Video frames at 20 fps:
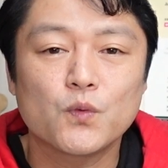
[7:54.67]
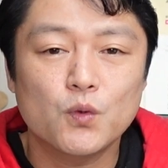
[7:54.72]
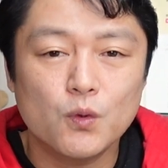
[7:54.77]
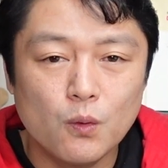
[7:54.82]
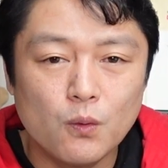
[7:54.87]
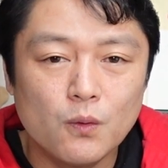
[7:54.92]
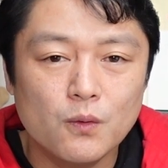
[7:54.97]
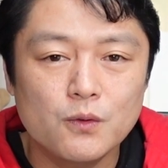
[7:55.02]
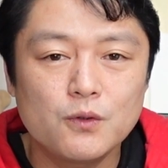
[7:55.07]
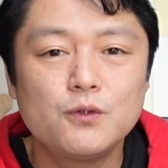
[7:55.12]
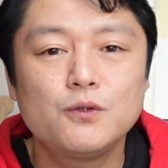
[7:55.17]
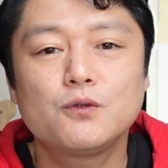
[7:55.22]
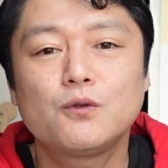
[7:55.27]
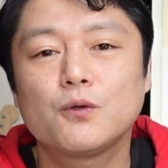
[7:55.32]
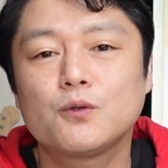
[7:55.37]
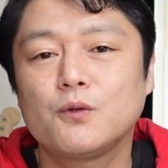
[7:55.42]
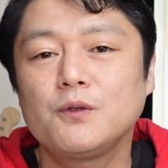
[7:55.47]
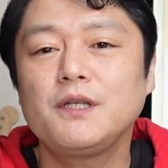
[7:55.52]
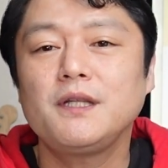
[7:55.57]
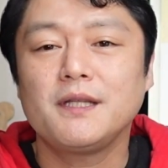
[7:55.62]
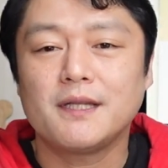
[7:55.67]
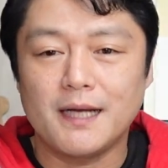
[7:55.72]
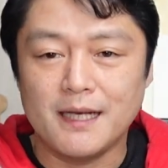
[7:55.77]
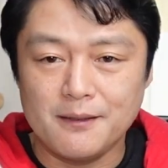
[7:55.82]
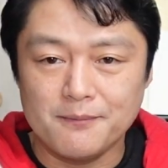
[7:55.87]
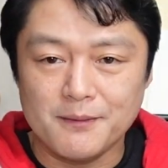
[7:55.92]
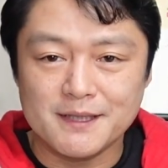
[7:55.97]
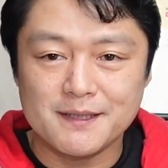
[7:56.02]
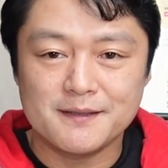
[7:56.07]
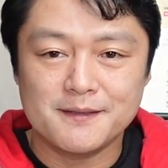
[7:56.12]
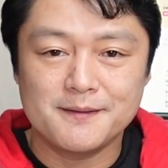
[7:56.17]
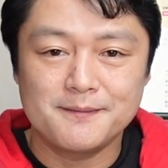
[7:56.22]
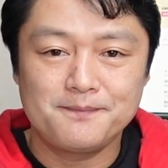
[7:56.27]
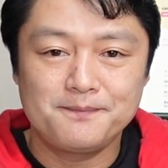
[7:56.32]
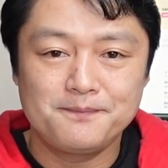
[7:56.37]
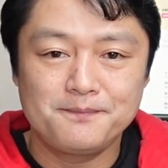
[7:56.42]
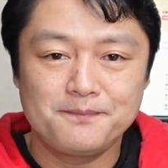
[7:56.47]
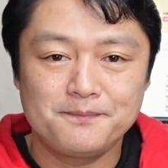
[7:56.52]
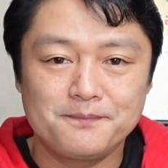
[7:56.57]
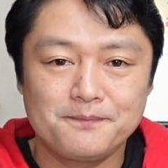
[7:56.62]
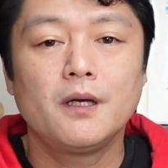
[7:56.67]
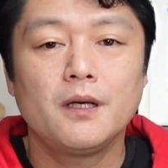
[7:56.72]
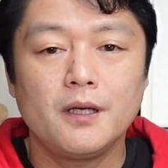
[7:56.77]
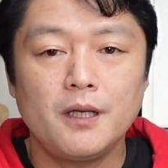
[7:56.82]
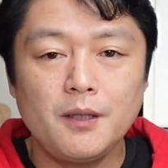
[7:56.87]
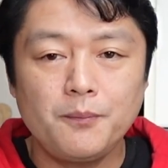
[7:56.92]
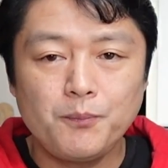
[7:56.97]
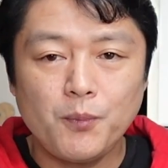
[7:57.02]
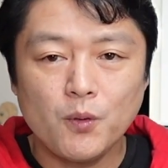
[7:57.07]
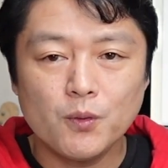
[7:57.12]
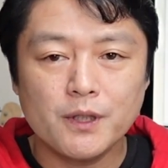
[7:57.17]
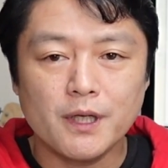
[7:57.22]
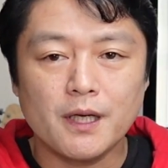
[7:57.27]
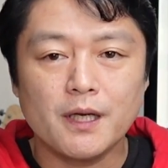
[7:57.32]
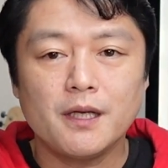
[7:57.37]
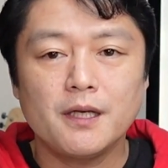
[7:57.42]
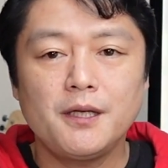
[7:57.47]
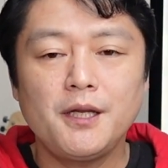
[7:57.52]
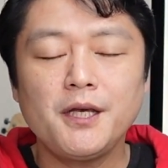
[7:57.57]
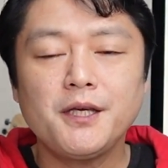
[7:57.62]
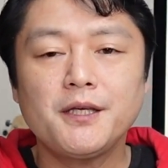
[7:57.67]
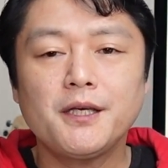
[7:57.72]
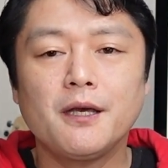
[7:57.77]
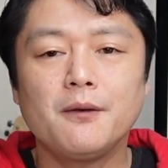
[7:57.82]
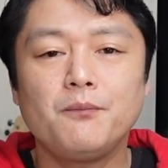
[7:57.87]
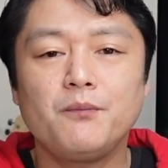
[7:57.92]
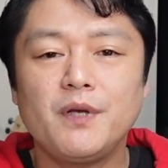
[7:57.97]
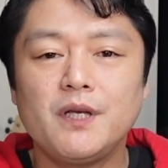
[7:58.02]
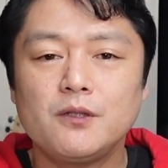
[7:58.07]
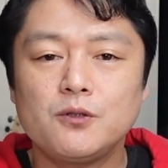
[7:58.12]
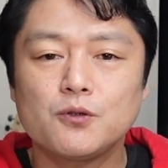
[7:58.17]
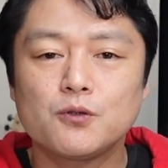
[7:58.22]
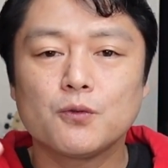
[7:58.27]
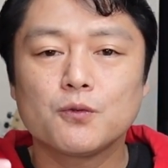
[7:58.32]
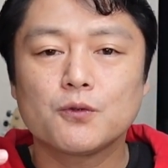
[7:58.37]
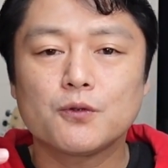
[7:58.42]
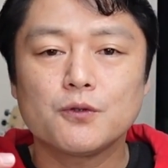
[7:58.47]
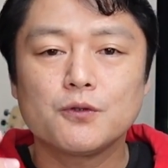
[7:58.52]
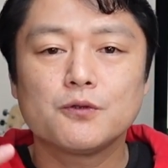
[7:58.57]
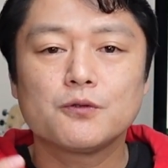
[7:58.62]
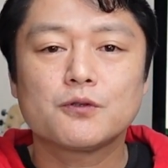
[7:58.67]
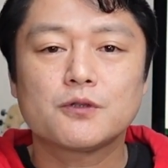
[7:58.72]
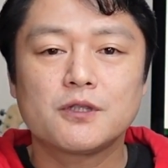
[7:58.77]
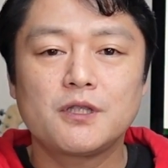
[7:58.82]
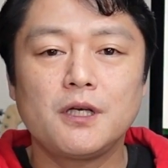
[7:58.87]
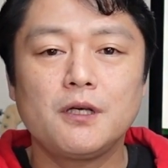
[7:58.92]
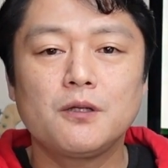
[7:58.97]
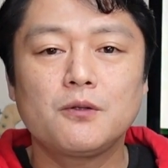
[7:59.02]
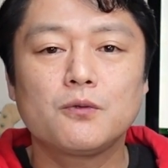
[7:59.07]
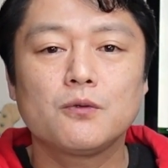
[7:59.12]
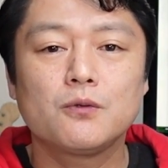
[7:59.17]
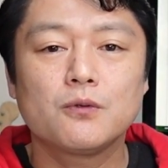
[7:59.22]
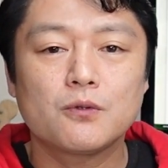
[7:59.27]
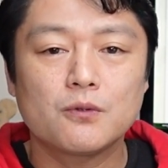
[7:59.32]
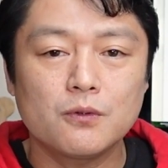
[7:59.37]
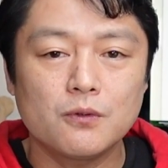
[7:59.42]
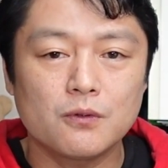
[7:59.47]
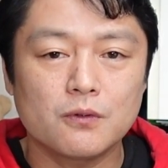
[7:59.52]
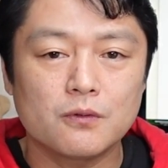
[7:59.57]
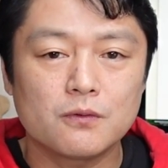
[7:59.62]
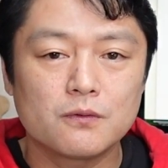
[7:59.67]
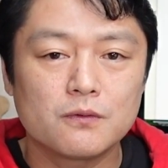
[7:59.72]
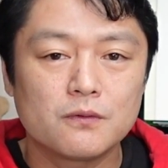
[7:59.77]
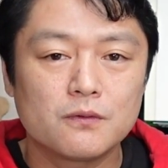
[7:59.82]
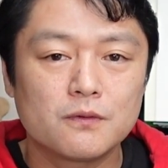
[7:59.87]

ということになります。一方で立憲民主党という政党と